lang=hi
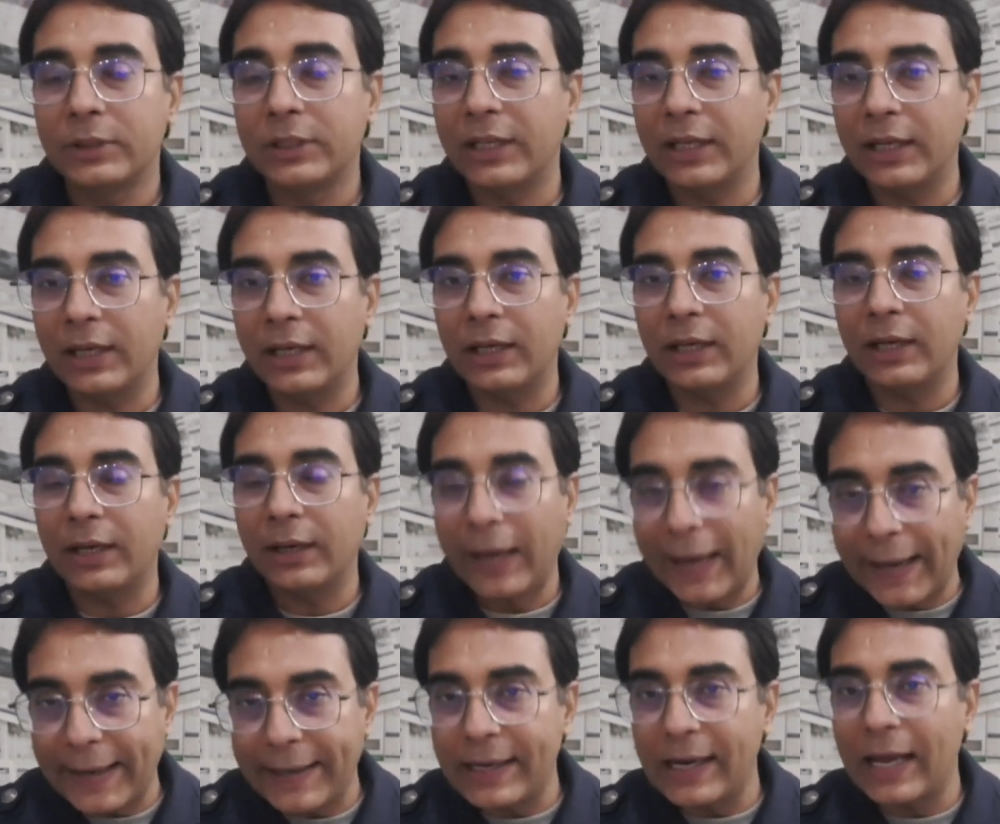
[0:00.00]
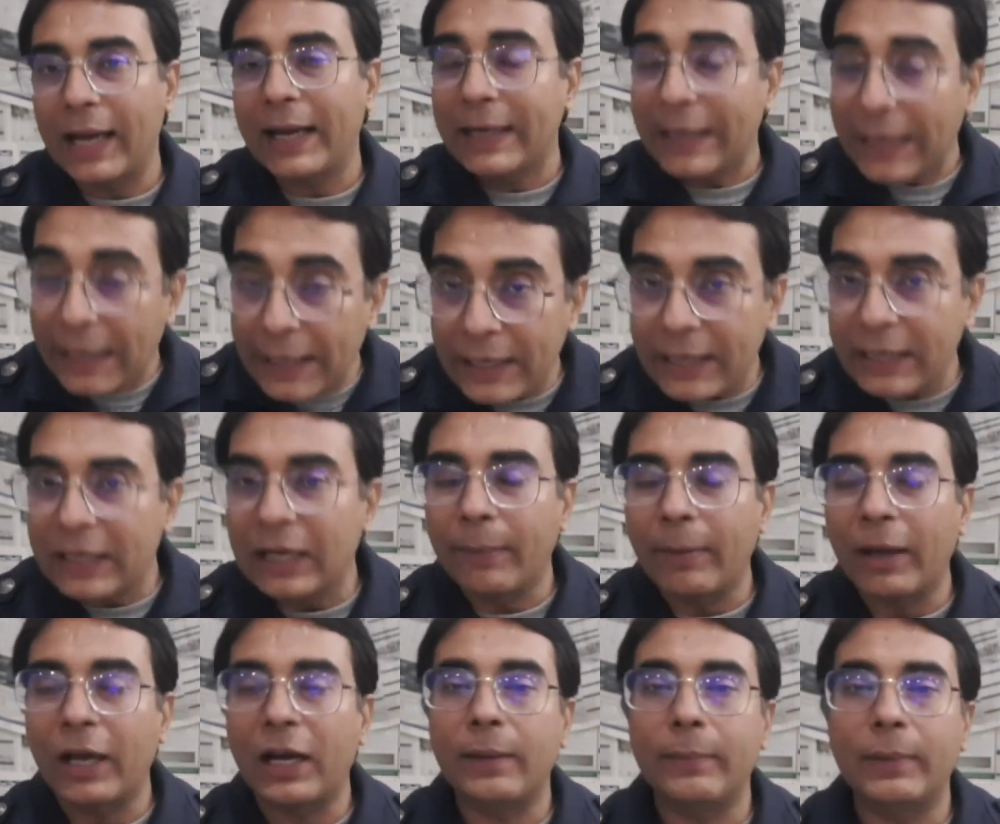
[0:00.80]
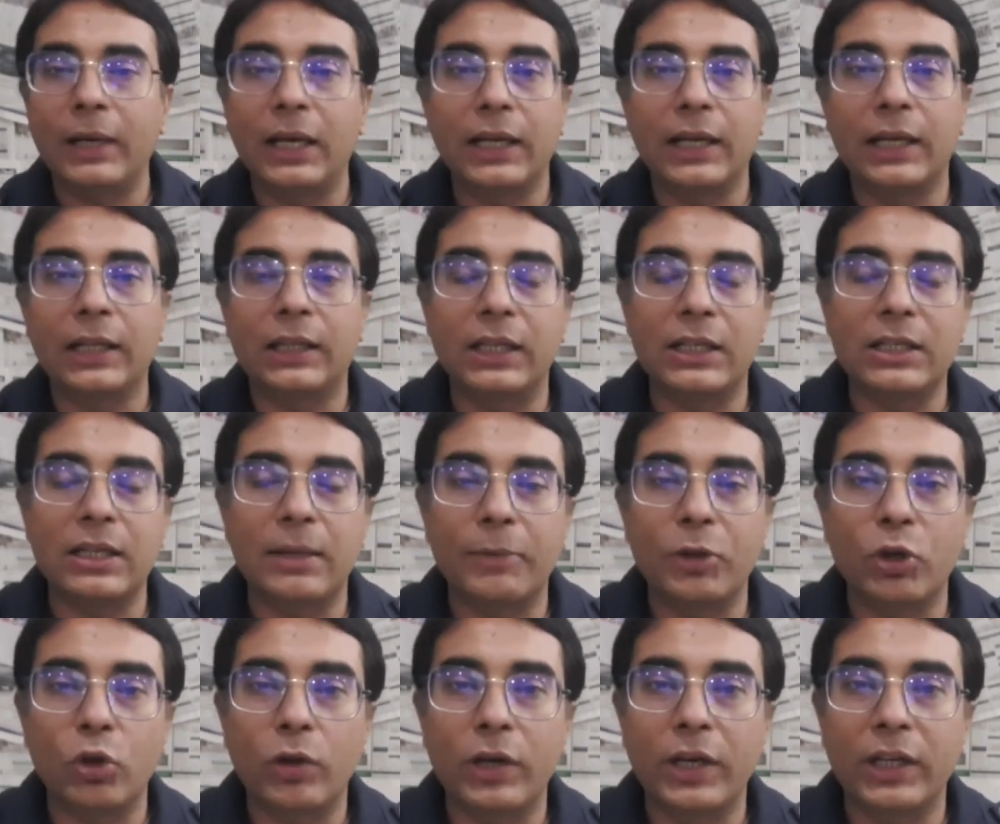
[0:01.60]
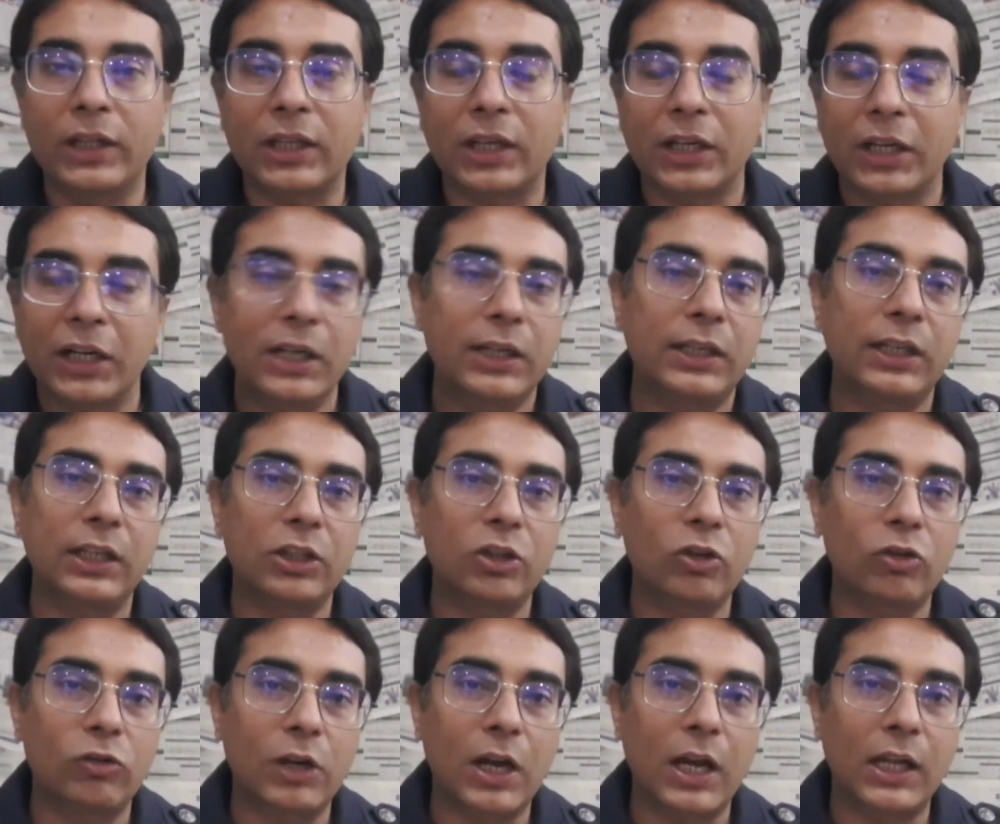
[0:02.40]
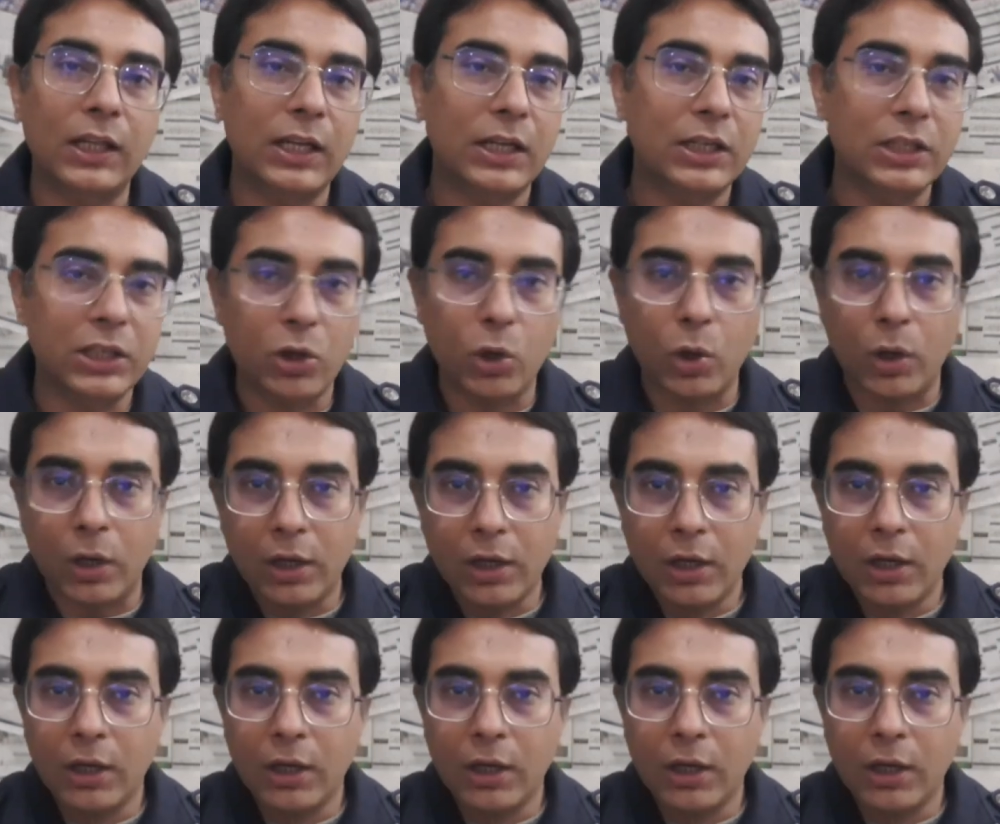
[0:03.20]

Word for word: ये हेडलाइन इन्हीं के बारे में लगी थी जब इन्होंने तकरीर की थी और कहा था जो